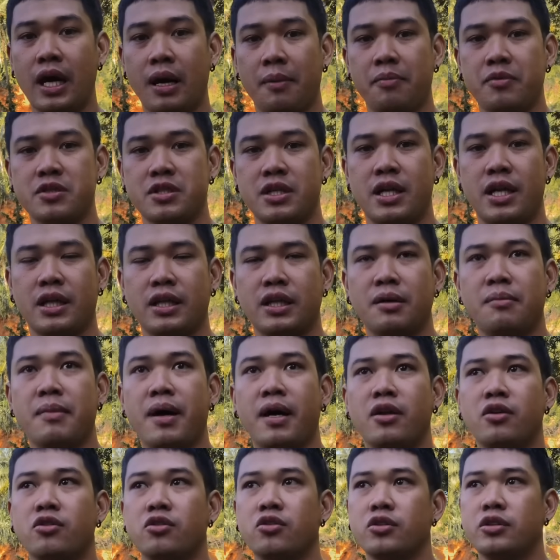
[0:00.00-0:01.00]
hapon sa lahat ng
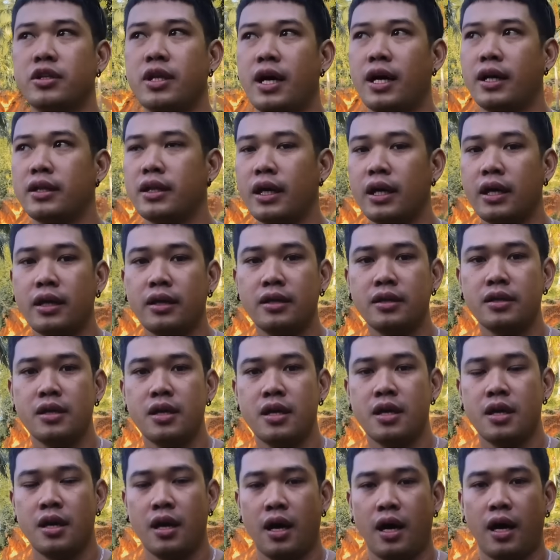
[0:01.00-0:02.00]
manonood natin.
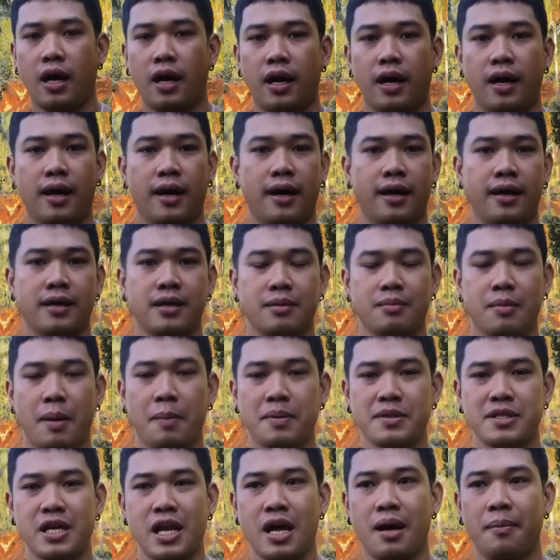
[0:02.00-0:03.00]
Uh,
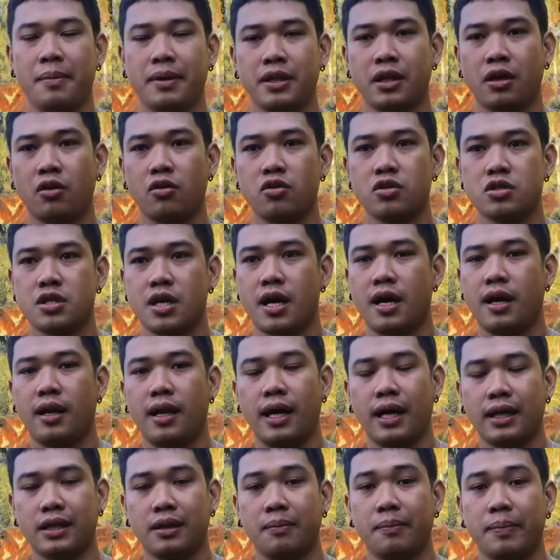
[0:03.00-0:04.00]
nagpapasalamat ako sa
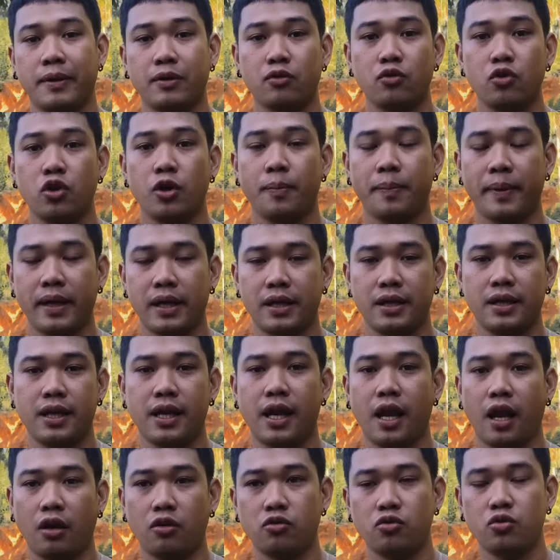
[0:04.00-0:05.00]
lahat ng patuloy pa rin
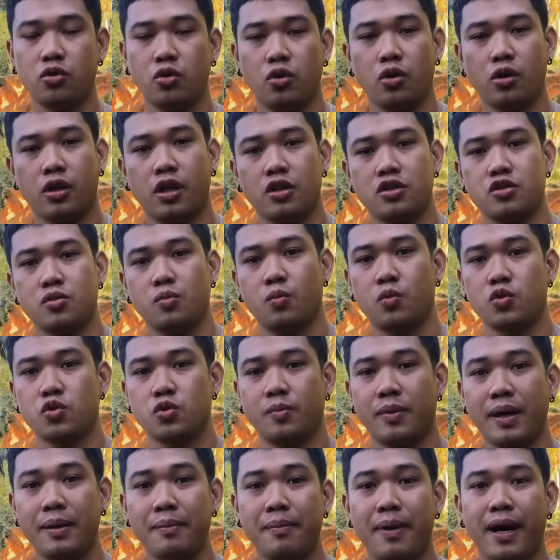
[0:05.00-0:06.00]
na nanonood at
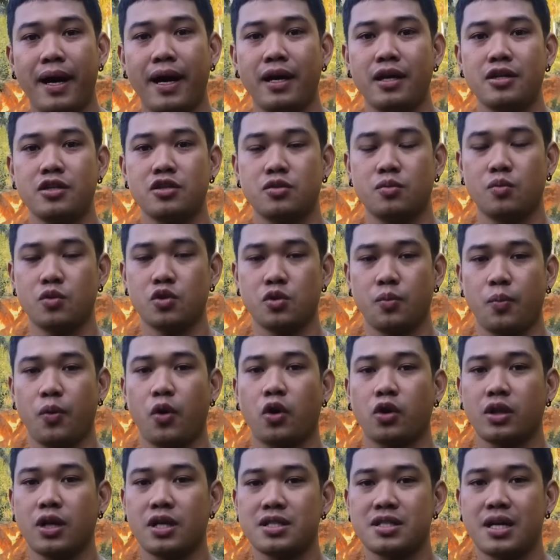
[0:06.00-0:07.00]
sumusubaybay,
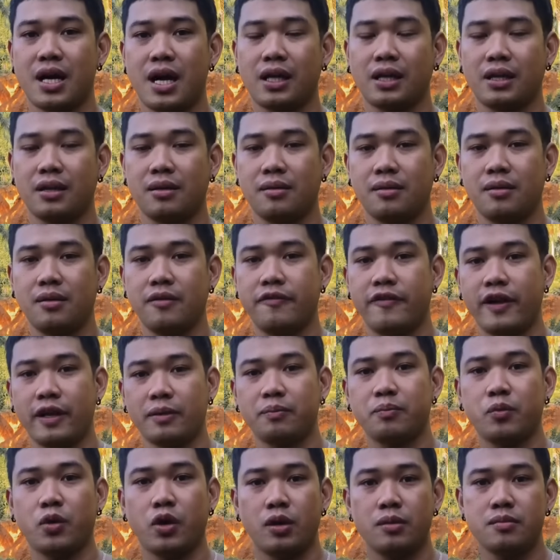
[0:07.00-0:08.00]
sumusuporta sa ating
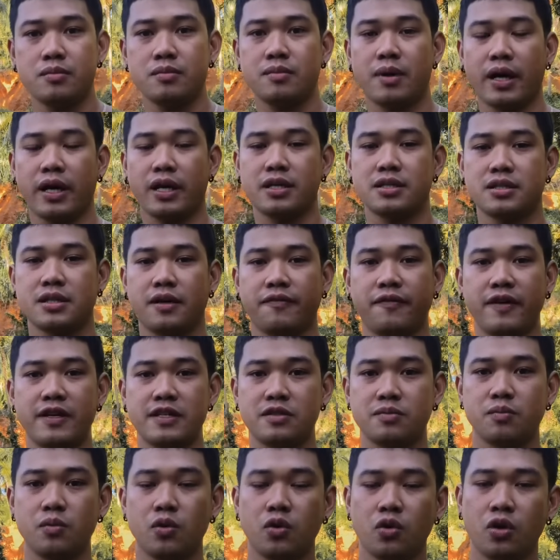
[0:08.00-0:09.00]
platform, maging sa
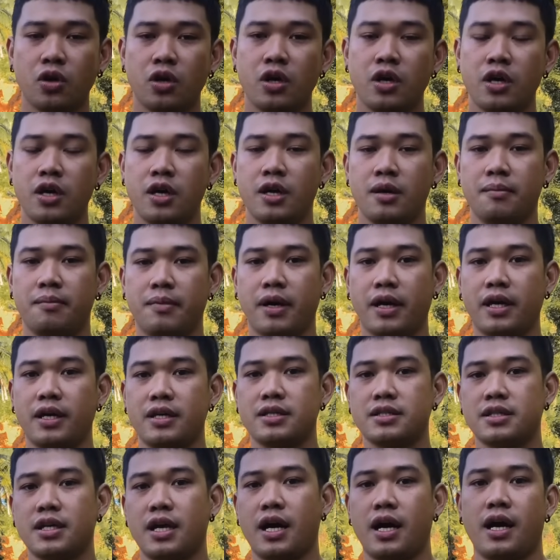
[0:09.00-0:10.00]
Facebook,
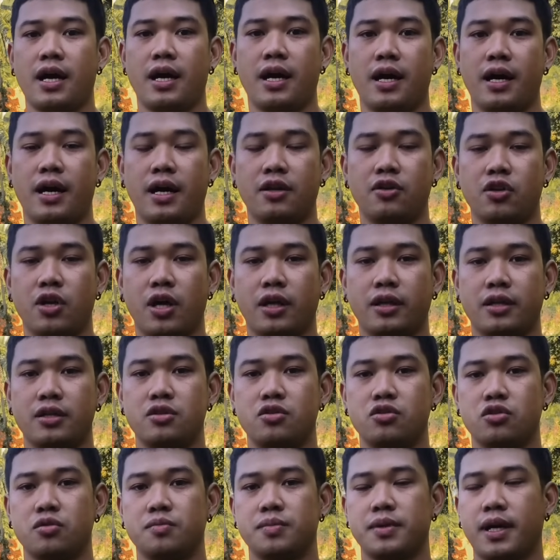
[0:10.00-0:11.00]
maging sa ano natin
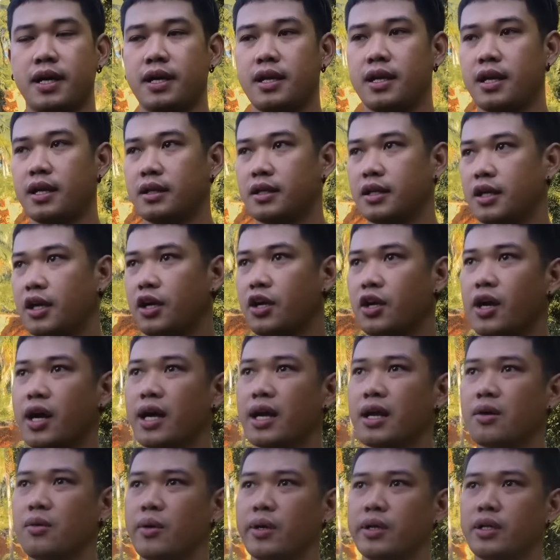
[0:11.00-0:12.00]
YouTube channel natin. Ngayong
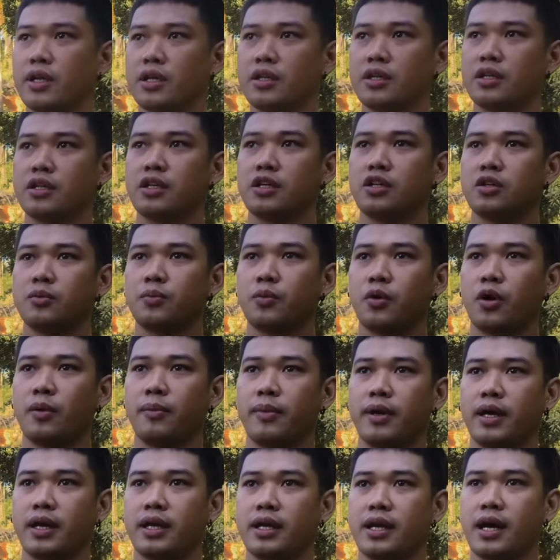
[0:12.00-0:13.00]
araw ay nandito po
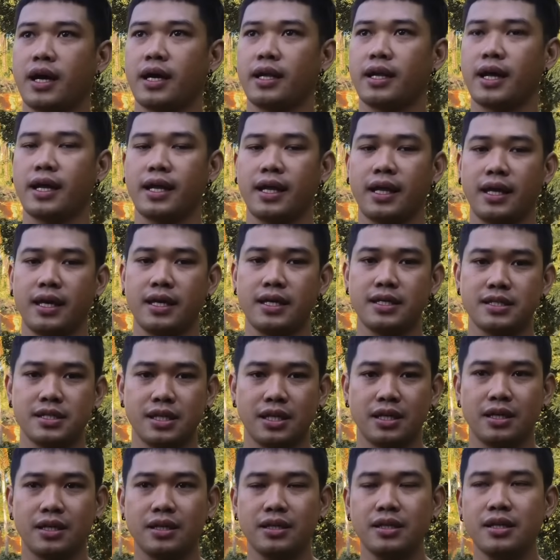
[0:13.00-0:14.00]
kami kina Nanay
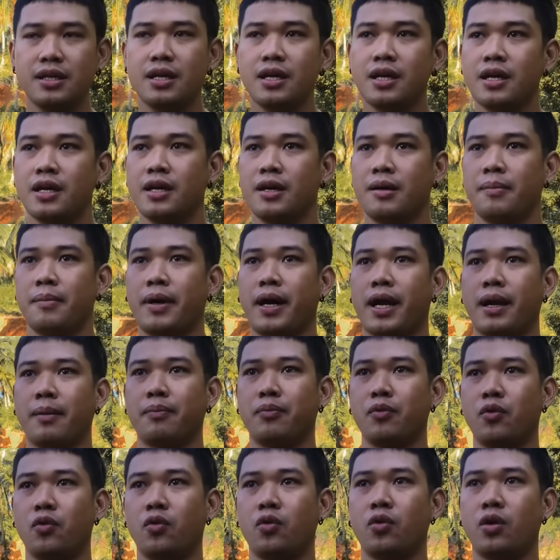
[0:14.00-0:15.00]
Isin para
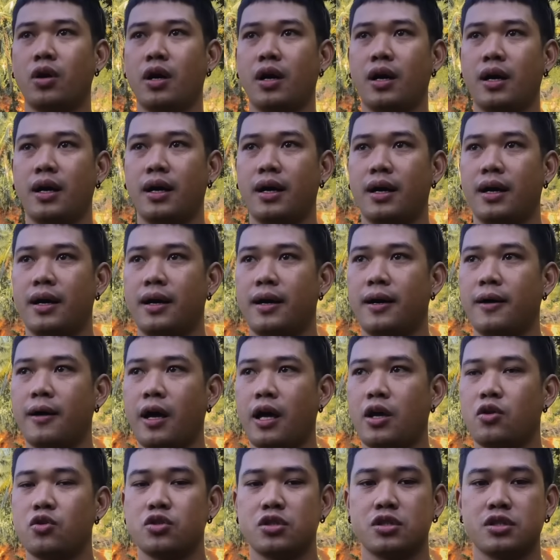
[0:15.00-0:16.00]
po uh,
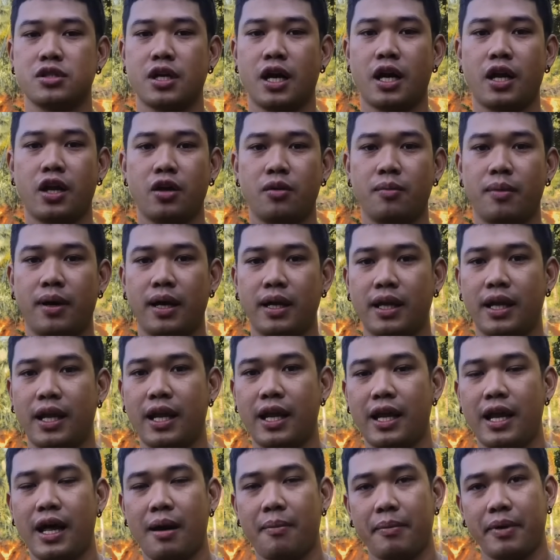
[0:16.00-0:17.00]
ayusin sana yung mga
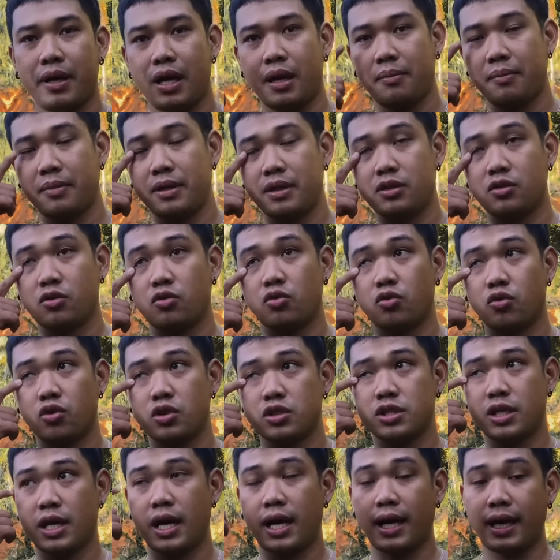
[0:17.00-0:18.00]
nalalaman namin tungkol
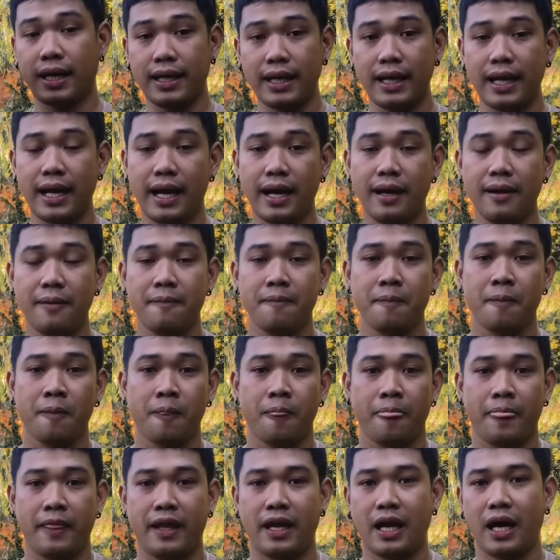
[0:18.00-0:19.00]
sa kanila
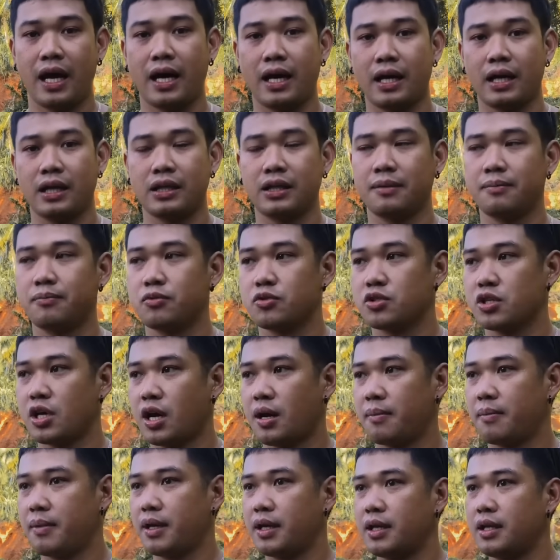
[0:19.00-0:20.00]
na nakakarating po
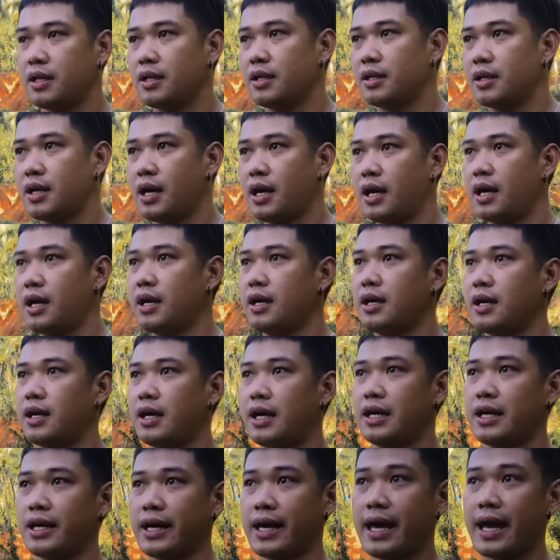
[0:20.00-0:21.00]
sa amin. Uh,
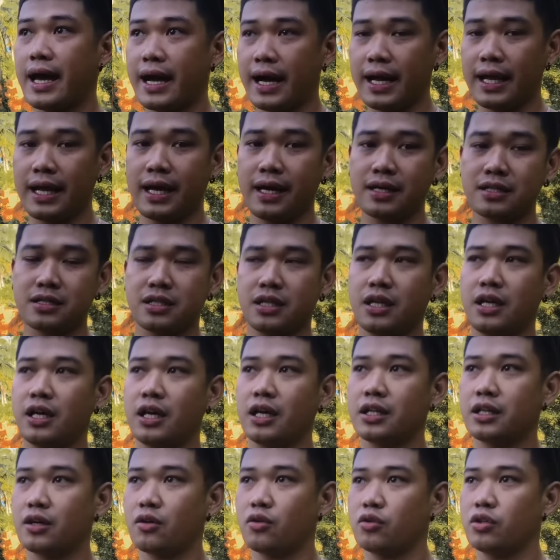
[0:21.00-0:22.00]
kaya, kaya nga lang sa
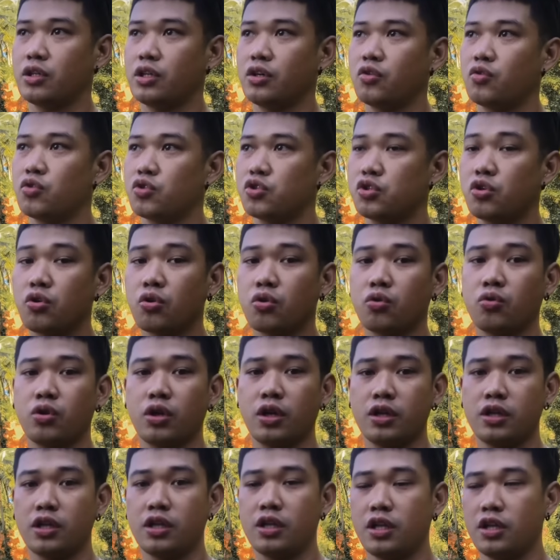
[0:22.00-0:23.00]
nakikita ko hindi ko sure
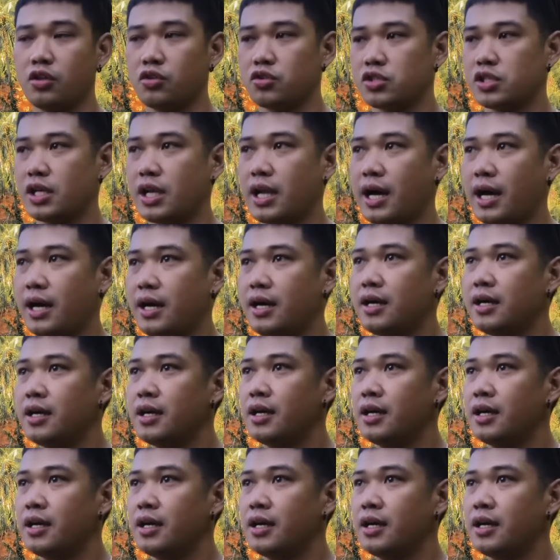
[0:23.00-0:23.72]
kung nandito sila